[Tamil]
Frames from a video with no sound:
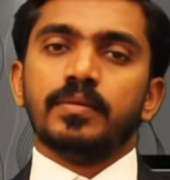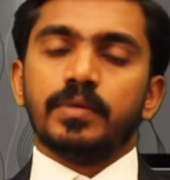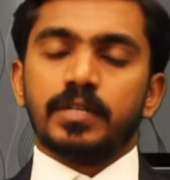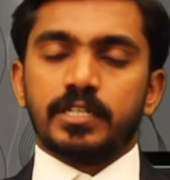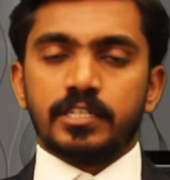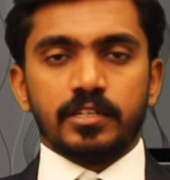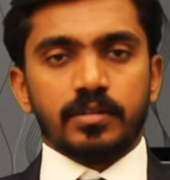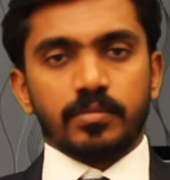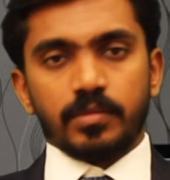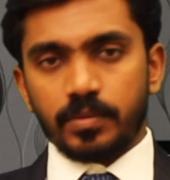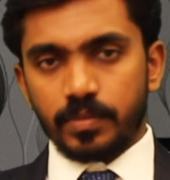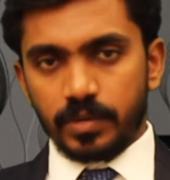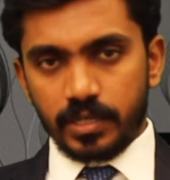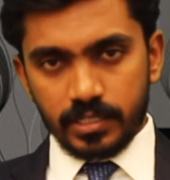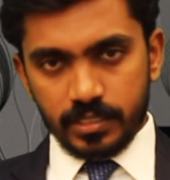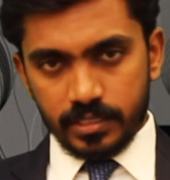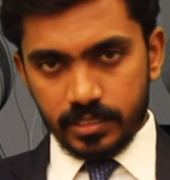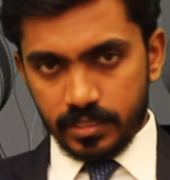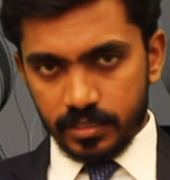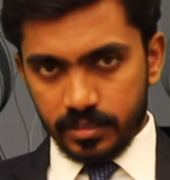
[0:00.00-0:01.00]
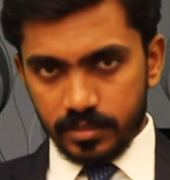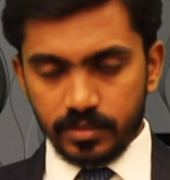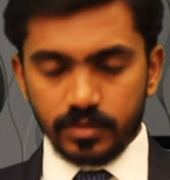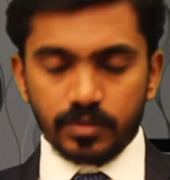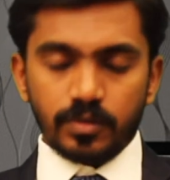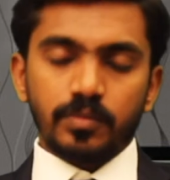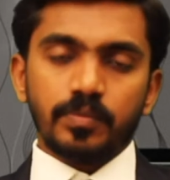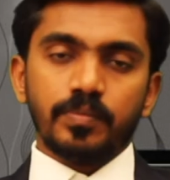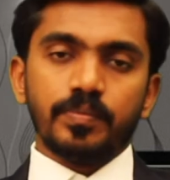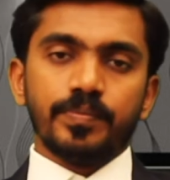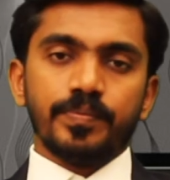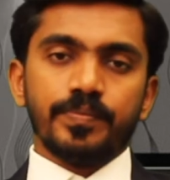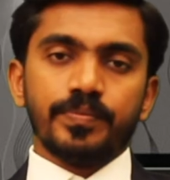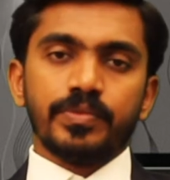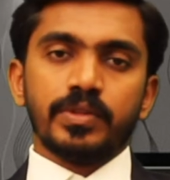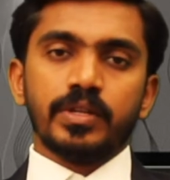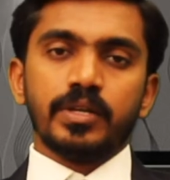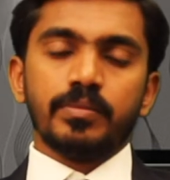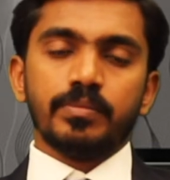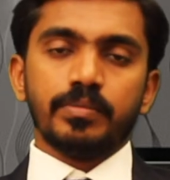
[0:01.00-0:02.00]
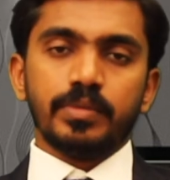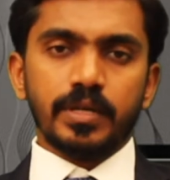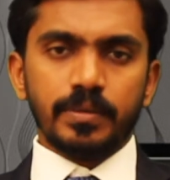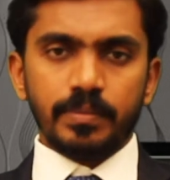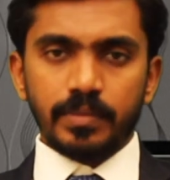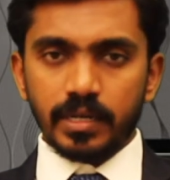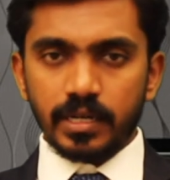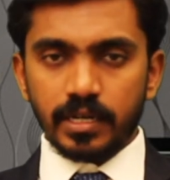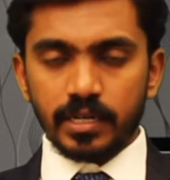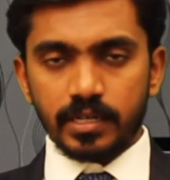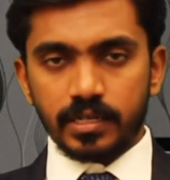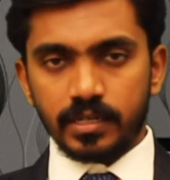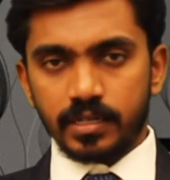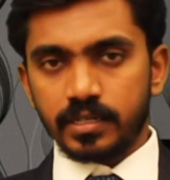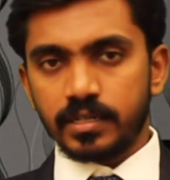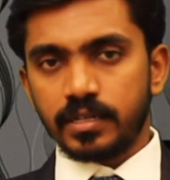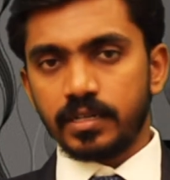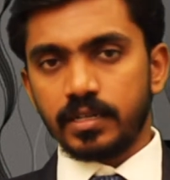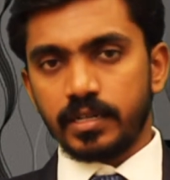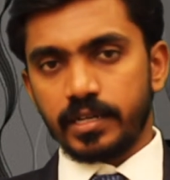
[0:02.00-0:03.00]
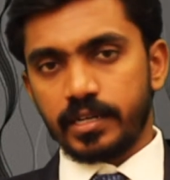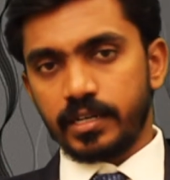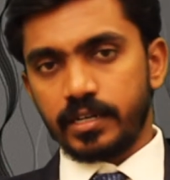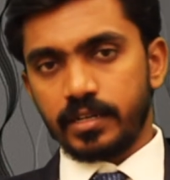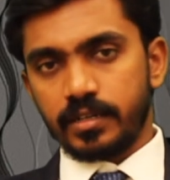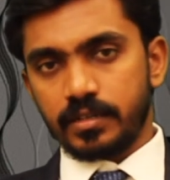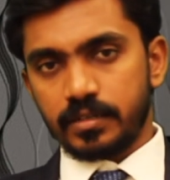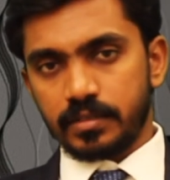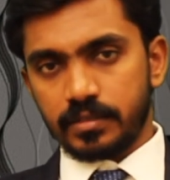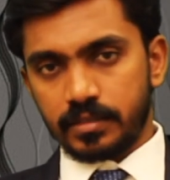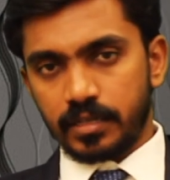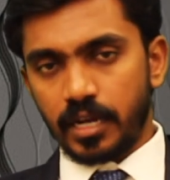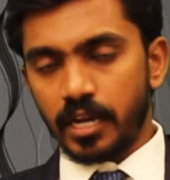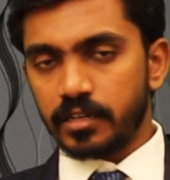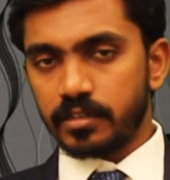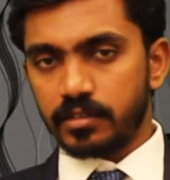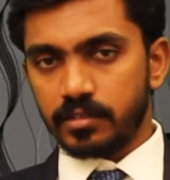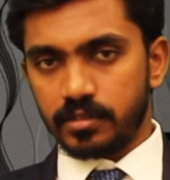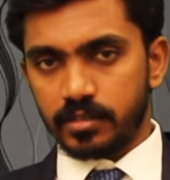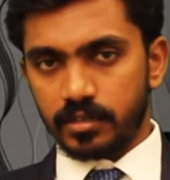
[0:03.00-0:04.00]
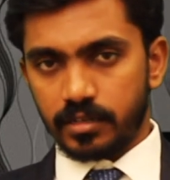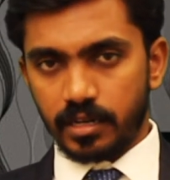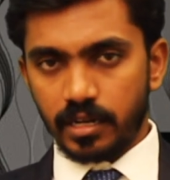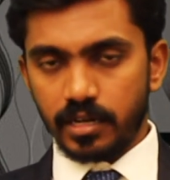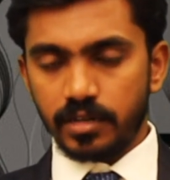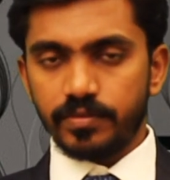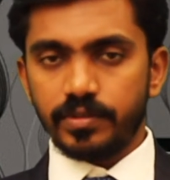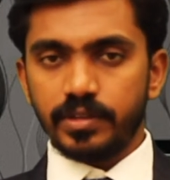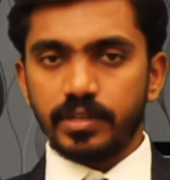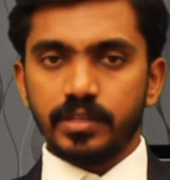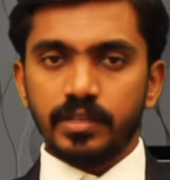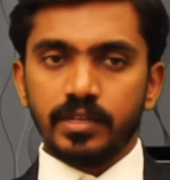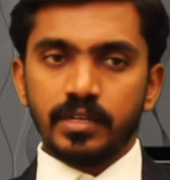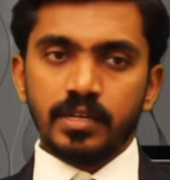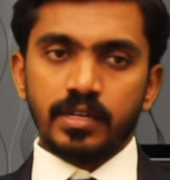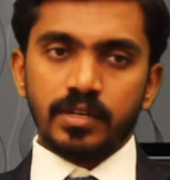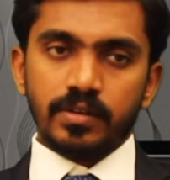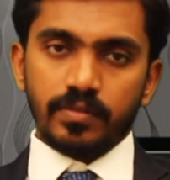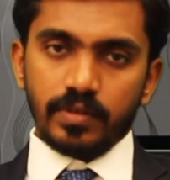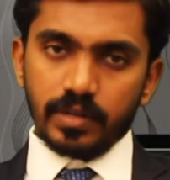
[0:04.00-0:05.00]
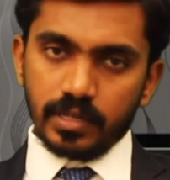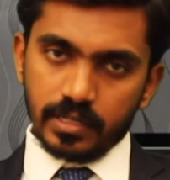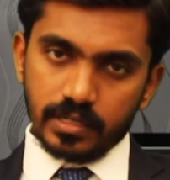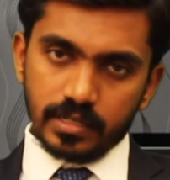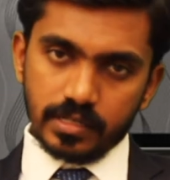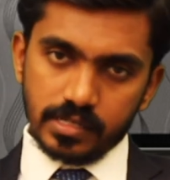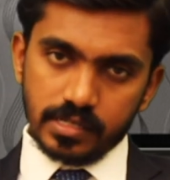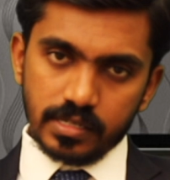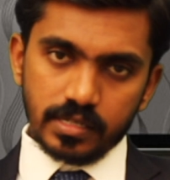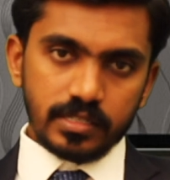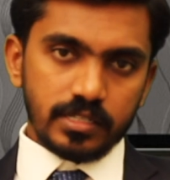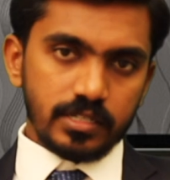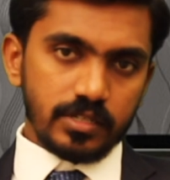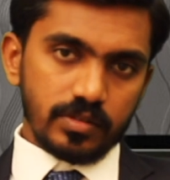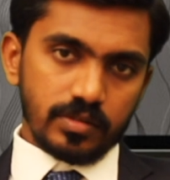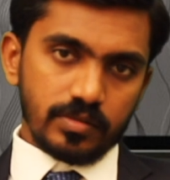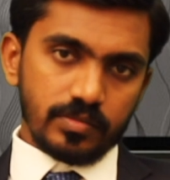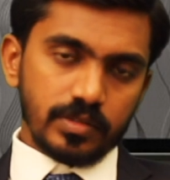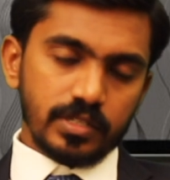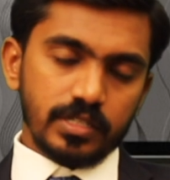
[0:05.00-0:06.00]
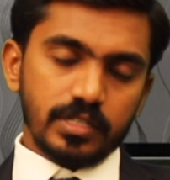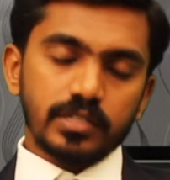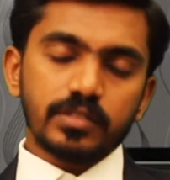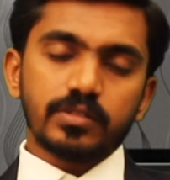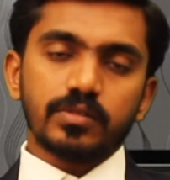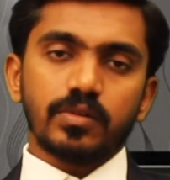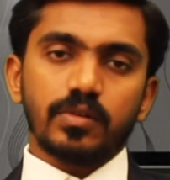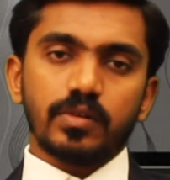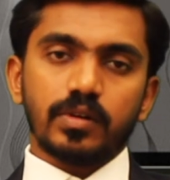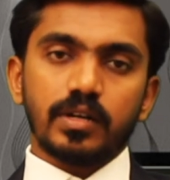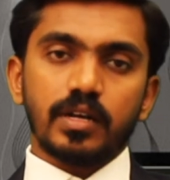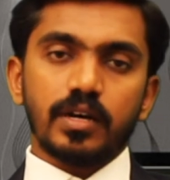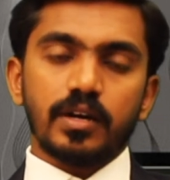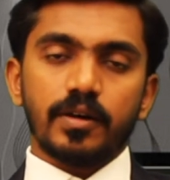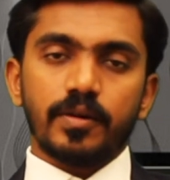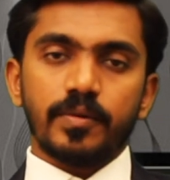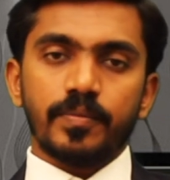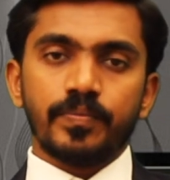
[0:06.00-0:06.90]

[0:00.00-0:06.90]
பற்றி நம்ம பார்க்க இருக்கின்றோம் பெரும்பாலான ஆண்கள் எங்கிட்ட கேட்கின்ற கேள்வி வருகின்ற சிகிச்சைக்கு வரும்போது என்ன சொல்லுவாங்கன்னா